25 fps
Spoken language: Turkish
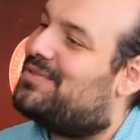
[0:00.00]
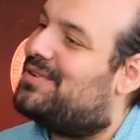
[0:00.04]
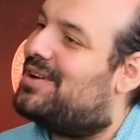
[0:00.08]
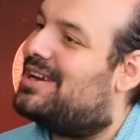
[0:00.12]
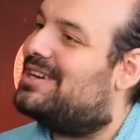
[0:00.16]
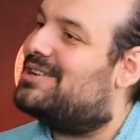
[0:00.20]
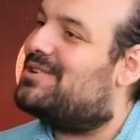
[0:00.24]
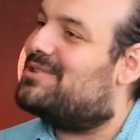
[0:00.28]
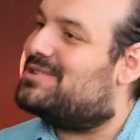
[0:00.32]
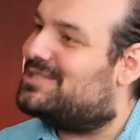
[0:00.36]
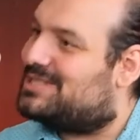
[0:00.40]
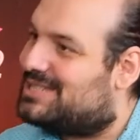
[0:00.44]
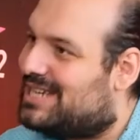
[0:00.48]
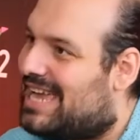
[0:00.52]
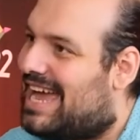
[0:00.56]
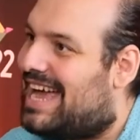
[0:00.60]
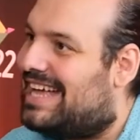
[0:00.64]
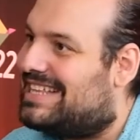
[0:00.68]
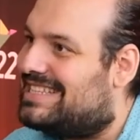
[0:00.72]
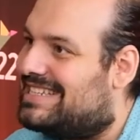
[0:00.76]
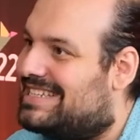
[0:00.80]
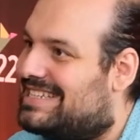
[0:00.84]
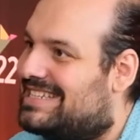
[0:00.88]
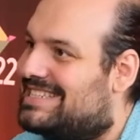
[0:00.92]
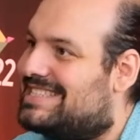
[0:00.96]
Fuarı'na hoş
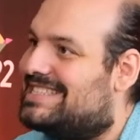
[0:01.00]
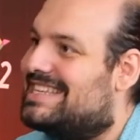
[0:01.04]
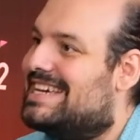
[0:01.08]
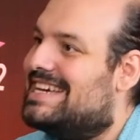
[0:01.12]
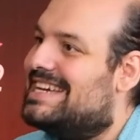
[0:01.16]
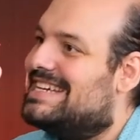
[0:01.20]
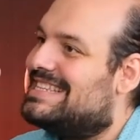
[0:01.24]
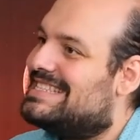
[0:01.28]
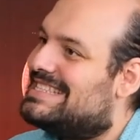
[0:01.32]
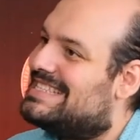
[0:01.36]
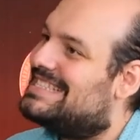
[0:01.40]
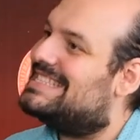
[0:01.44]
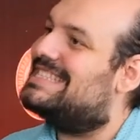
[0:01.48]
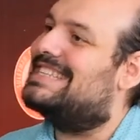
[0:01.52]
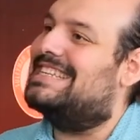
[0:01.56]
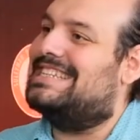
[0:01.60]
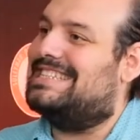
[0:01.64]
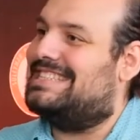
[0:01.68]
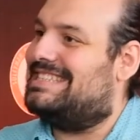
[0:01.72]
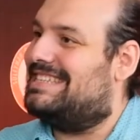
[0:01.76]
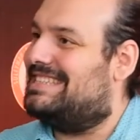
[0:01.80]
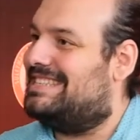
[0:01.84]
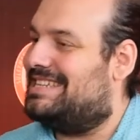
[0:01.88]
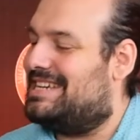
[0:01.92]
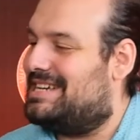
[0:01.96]
geldiniz. Hoş
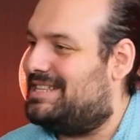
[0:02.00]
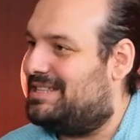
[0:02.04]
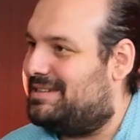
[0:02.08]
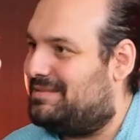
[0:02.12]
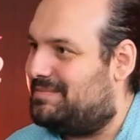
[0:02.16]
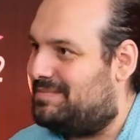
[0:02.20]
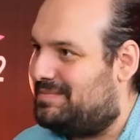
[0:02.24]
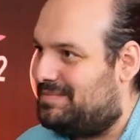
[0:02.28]
Sizleri tanıyalım.